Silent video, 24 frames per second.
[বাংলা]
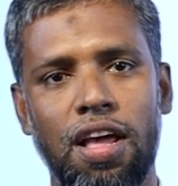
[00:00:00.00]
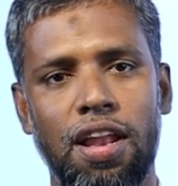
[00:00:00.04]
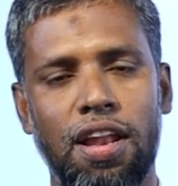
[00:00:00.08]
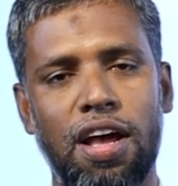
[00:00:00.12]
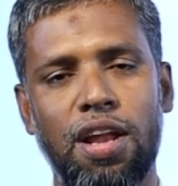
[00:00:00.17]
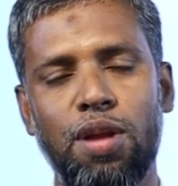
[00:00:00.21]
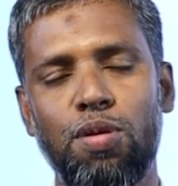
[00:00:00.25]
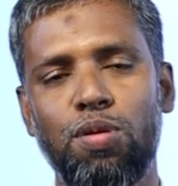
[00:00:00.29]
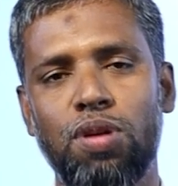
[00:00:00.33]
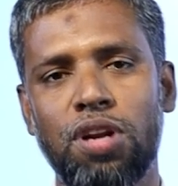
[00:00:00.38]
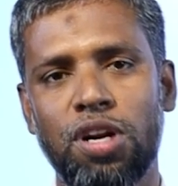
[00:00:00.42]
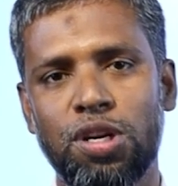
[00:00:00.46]

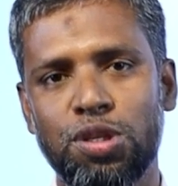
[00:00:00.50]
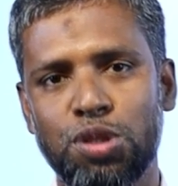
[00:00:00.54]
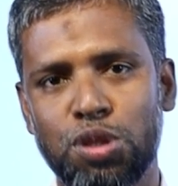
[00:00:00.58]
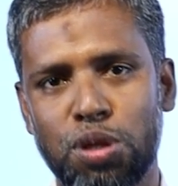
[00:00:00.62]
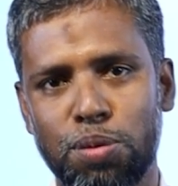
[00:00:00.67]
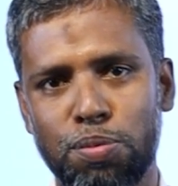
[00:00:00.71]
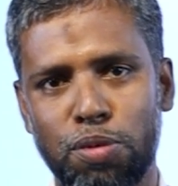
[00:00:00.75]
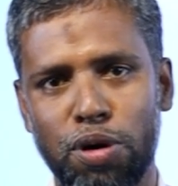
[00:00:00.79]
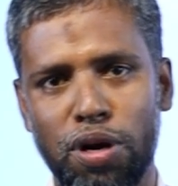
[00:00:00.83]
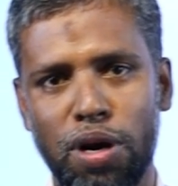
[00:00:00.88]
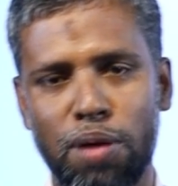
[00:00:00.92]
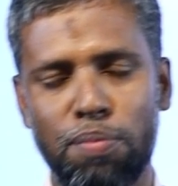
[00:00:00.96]
নাইনে ওঠার
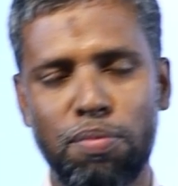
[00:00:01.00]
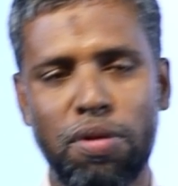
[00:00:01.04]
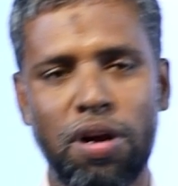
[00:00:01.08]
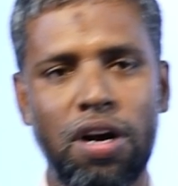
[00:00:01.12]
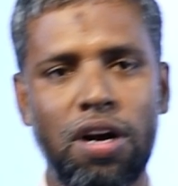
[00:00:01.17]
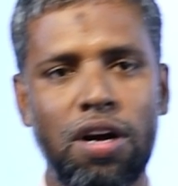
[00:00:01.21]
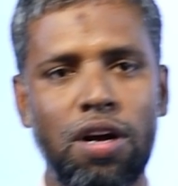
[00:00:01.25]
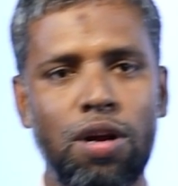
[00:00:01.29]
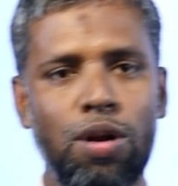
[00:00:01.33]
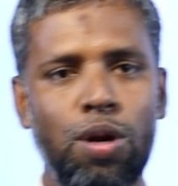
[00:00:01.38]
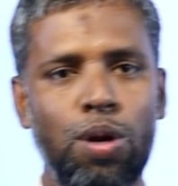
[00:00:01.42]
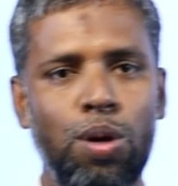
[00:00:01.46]
সময় আমরা
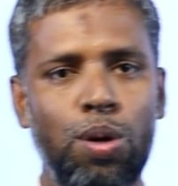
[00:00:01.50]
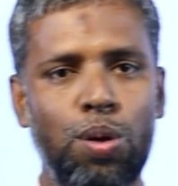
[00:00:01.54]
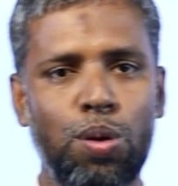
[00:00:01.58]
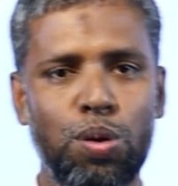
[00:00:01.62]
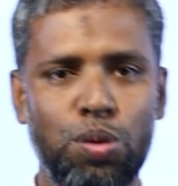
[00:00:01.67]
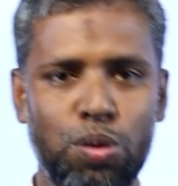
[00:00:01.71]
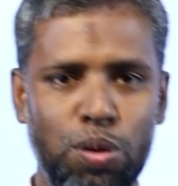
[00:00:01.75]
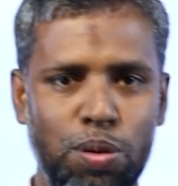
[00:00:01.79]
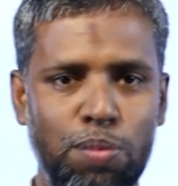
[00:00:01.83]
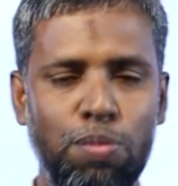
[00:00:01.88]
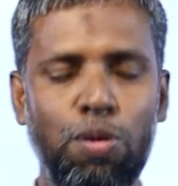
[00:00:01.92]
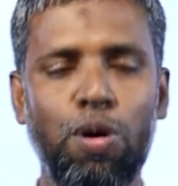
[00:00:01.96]

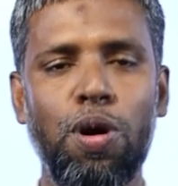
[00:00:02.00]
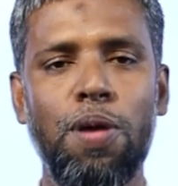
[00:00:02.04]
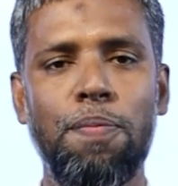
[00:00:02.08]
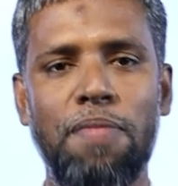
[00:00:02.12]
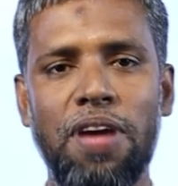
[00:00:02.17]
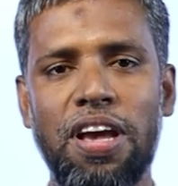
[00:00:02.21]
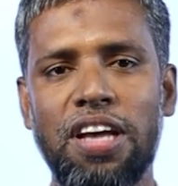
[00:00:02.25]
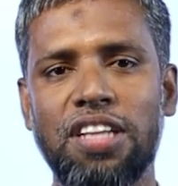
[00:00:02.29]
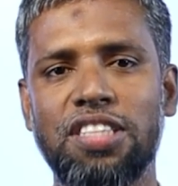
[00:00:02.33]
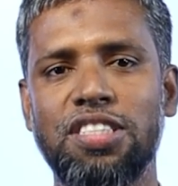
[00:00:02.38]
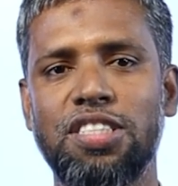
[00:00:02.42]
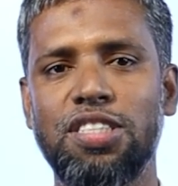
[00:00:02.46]
নতুন বই
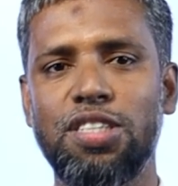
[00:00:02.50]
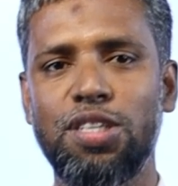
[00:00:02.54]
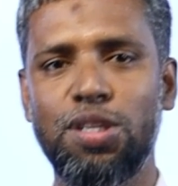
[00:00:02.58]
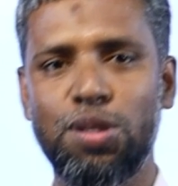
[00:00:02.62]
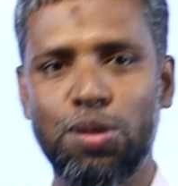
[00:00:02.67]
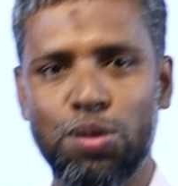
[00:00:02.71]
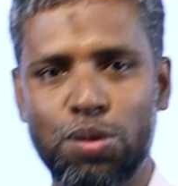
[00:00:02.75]
পেয়েছি